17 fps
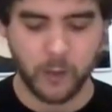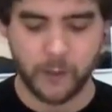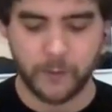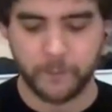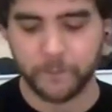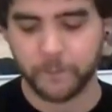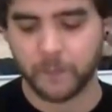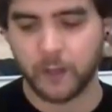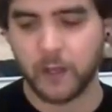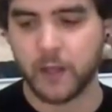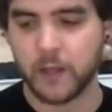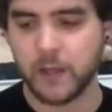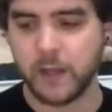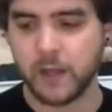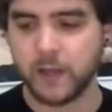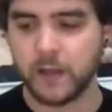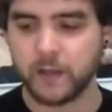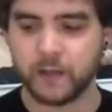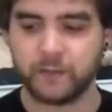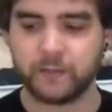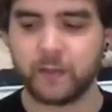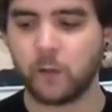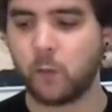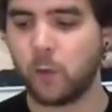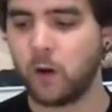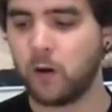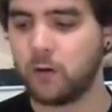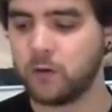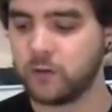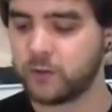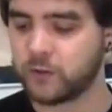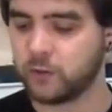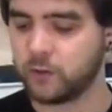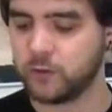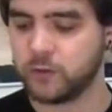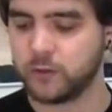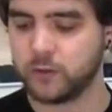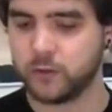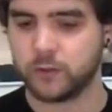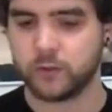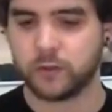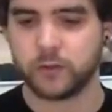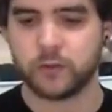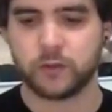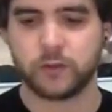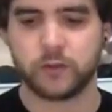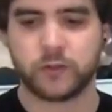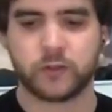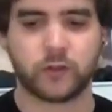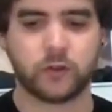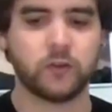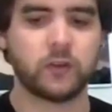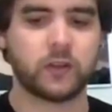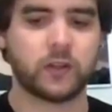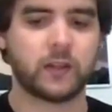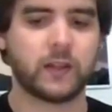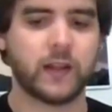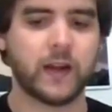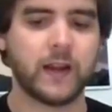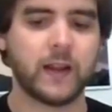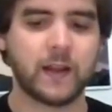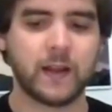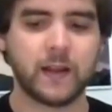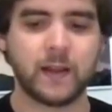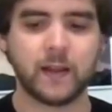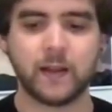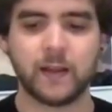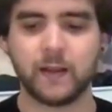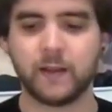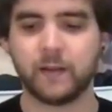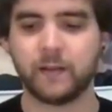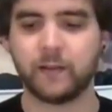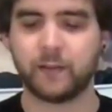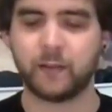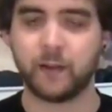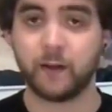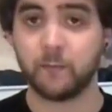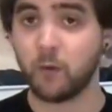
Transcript: Bueno, eh, este juego son, son tres,